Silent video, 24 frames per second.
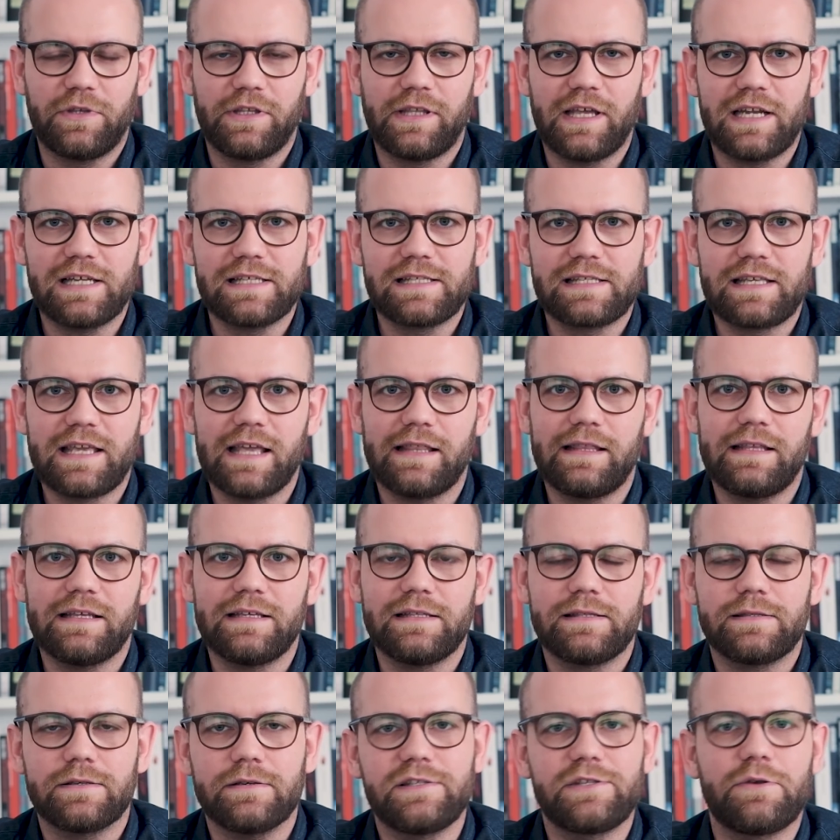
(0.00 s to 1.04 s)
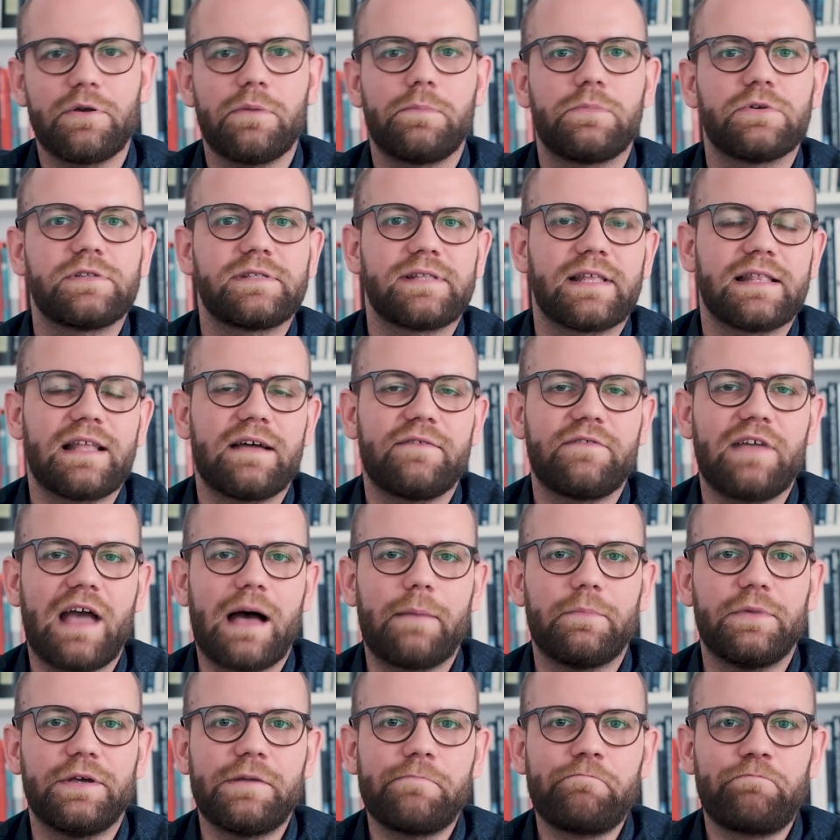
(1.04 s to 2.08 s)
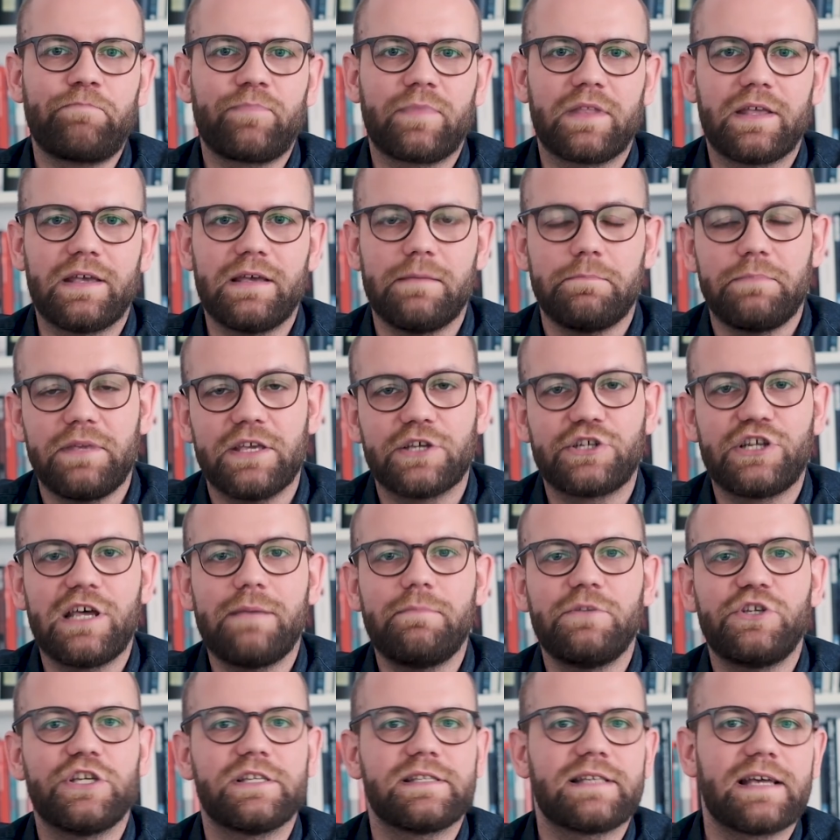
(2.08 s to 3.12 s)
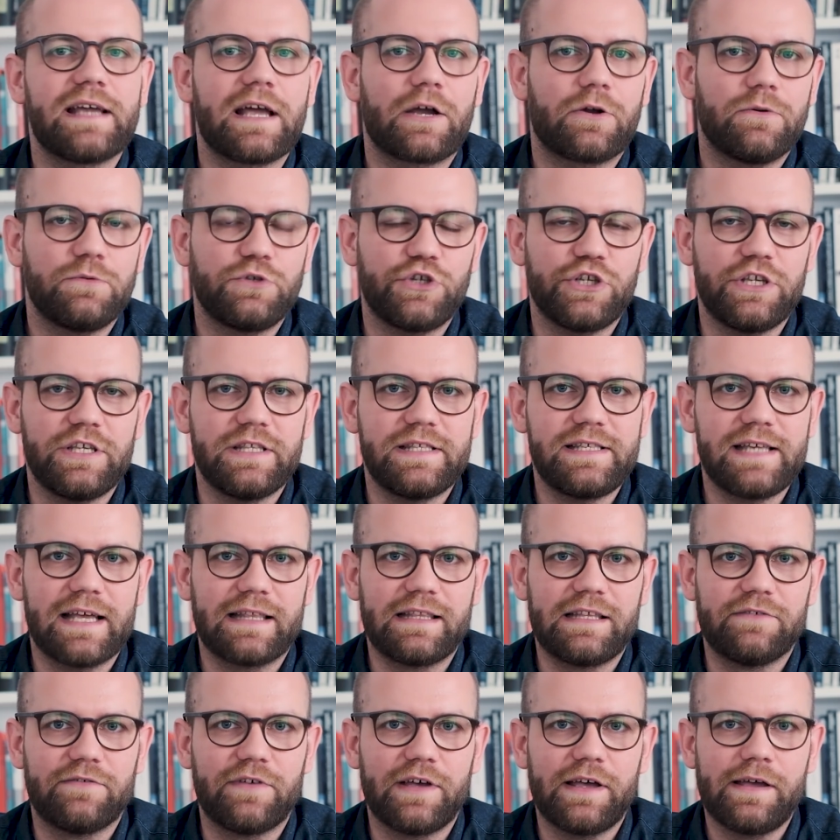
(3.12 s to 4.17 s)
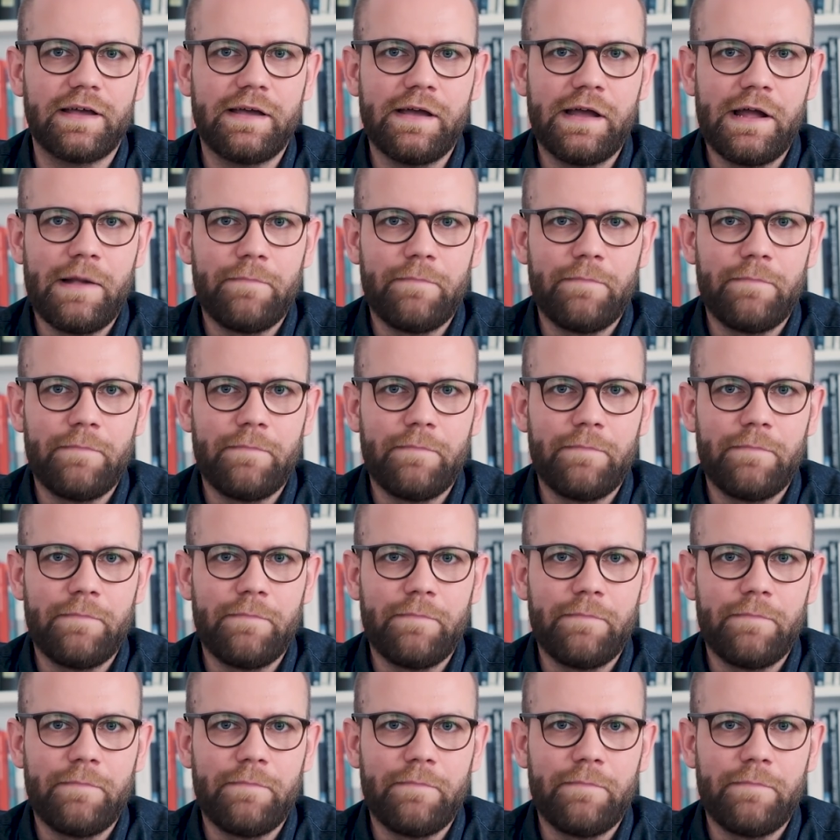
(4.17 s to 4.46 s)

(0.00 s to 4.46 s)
I teraz, kiedy coś sobie postanawiamy, e, bierzemy się za jakąś inicjatywę,